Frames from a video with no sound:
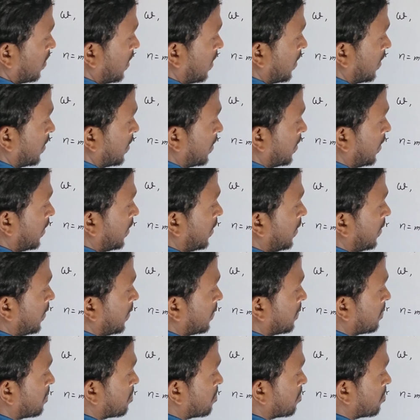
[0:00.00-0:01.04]
হান্ড্রেড
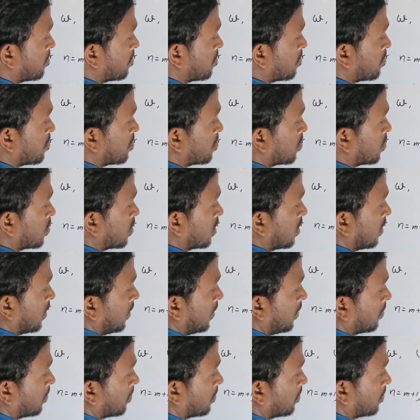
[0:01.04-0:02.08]

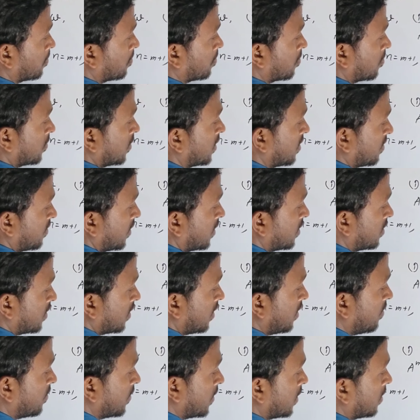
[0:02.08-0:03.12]
এম এটা ফার্স্ট
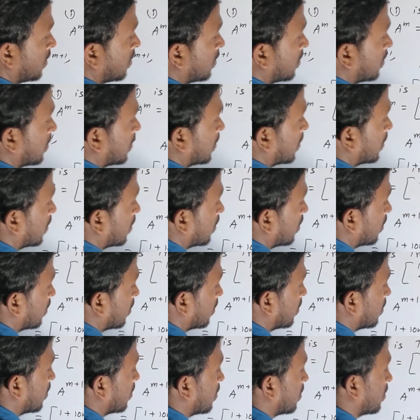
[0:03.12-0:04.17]
এলিমেন্ট
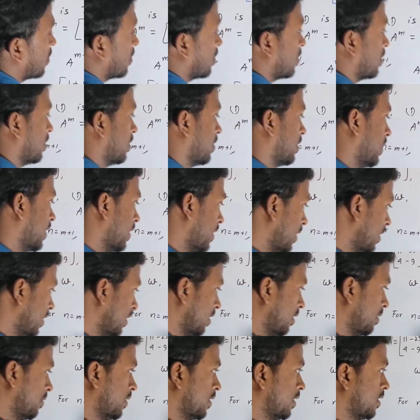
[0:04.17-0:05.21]
সেকেন্ড
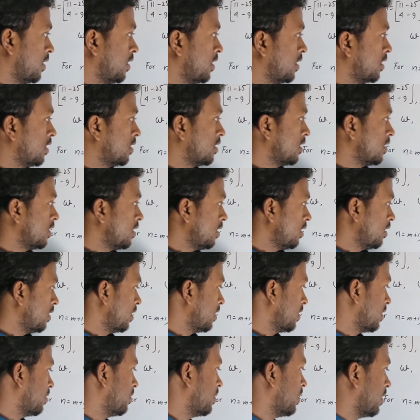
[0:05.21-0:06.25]
এলিমেন্ট এটার সাথে
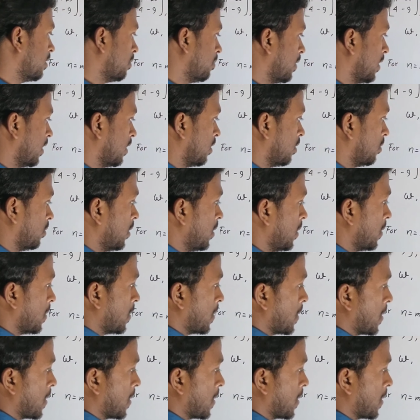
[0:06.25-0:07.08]
এটা মাল্টিপ্লাই হবে